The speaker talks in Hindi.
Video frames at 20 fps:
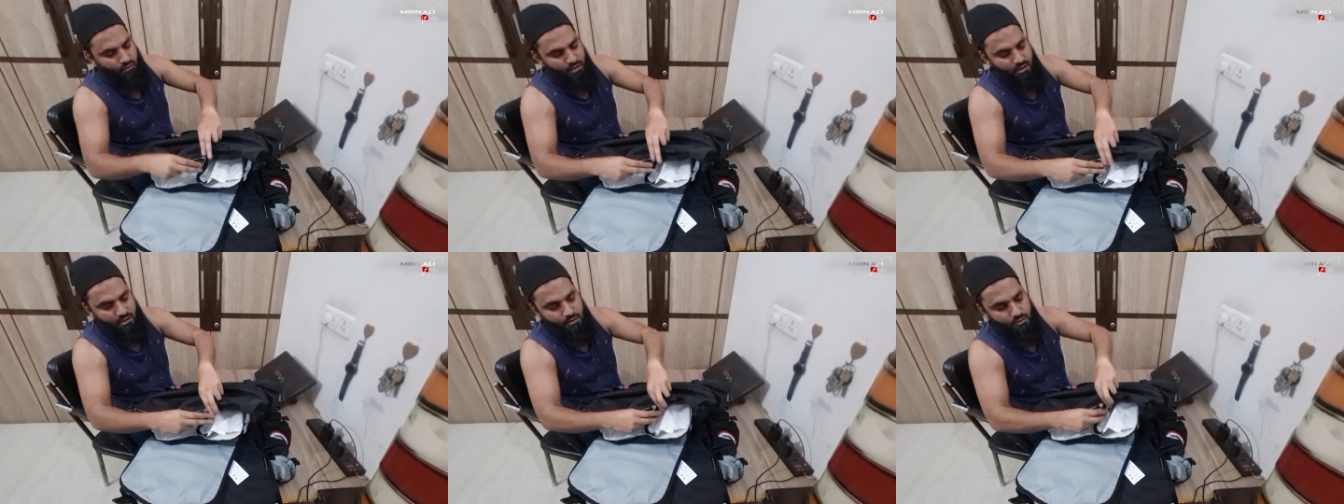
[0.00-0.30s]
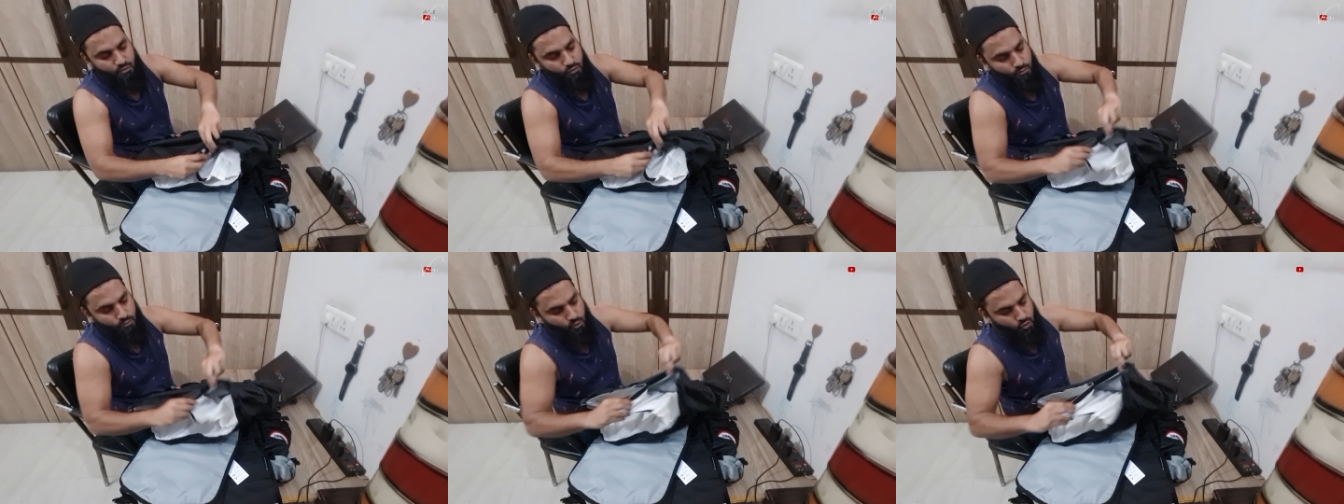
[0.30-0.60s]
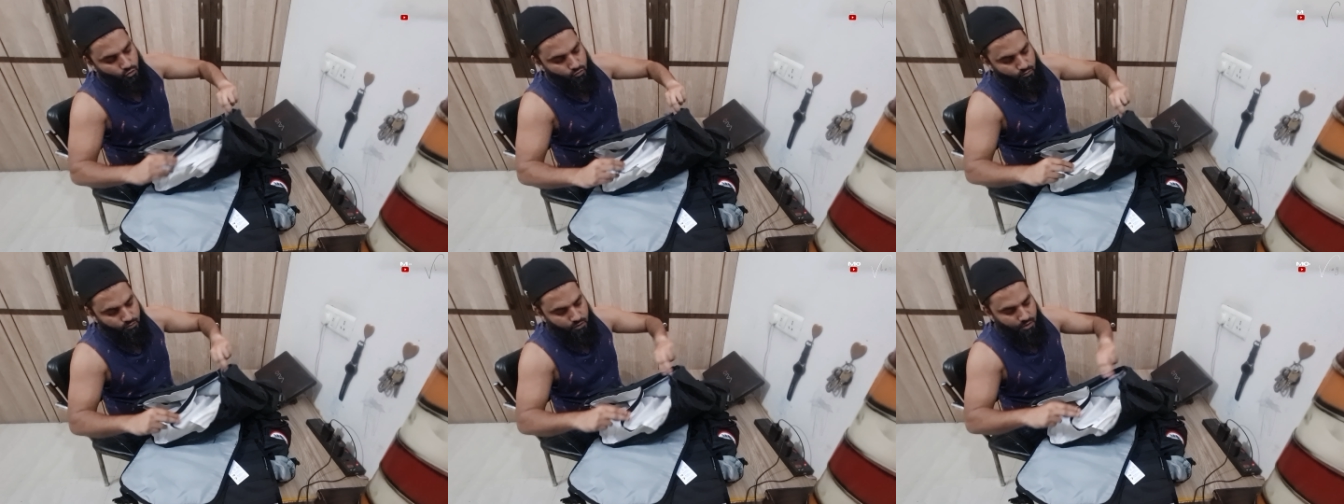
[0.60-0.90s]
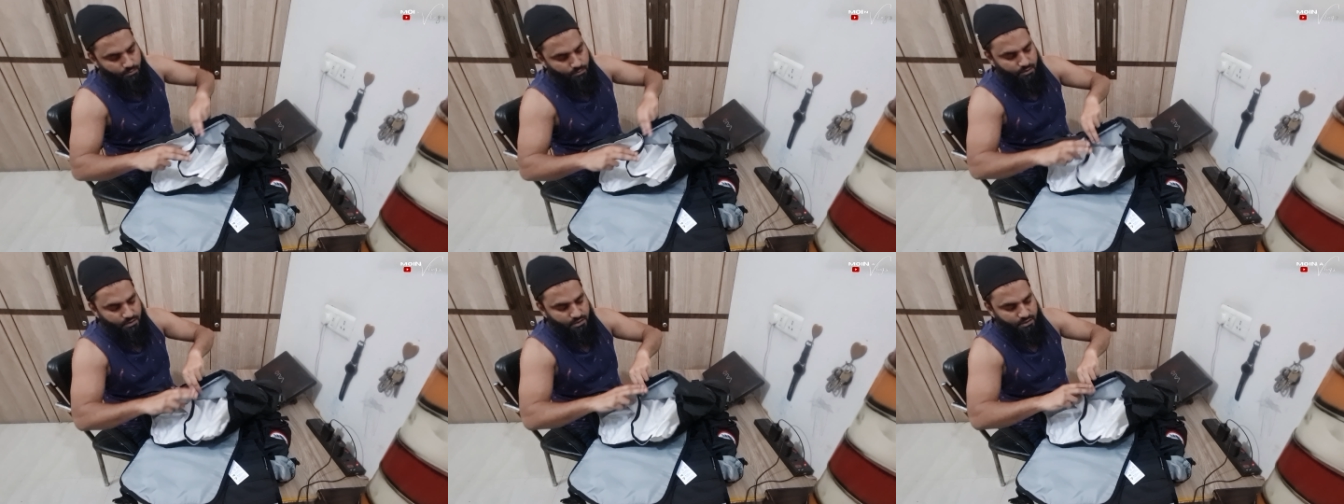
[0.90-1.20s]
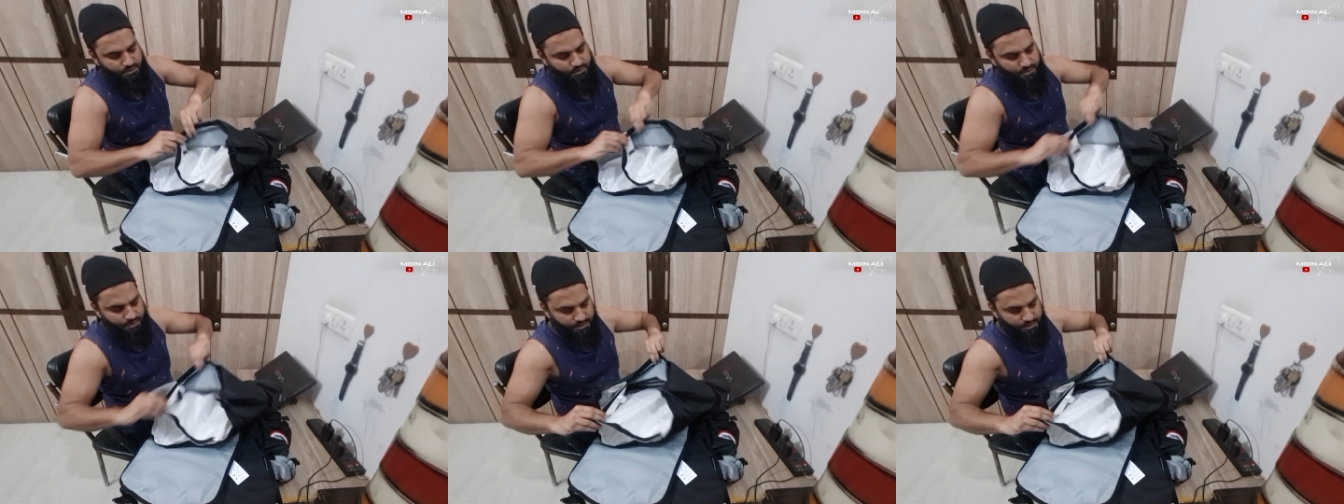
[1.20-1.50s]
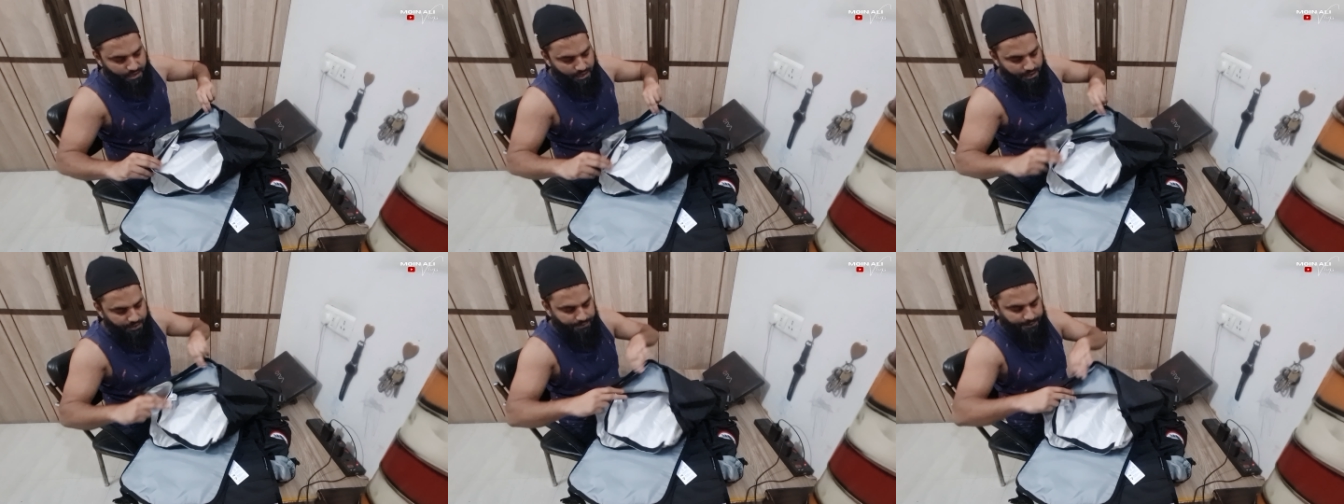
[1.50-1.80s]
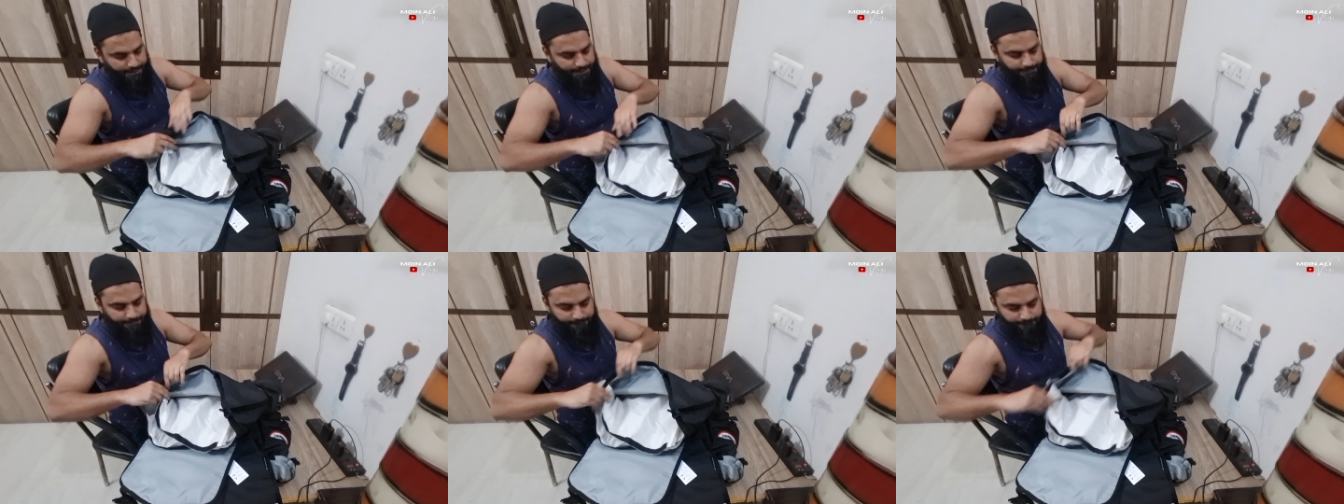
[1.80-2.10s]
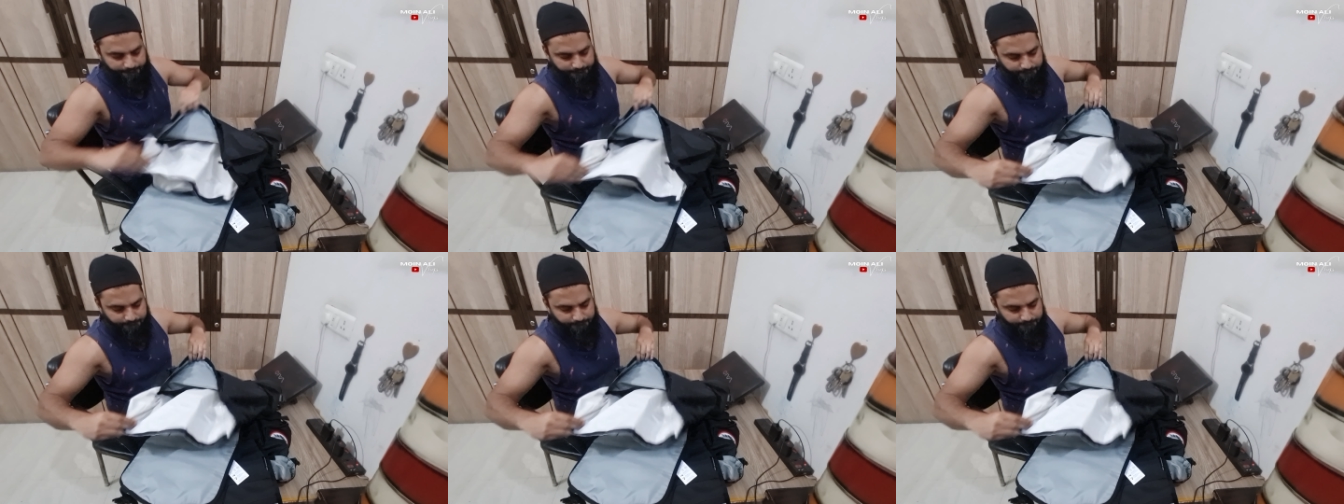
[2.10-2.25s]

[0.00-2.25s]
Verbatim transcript: वेलक्रो बहुत ज़बरदस्त और टाइट है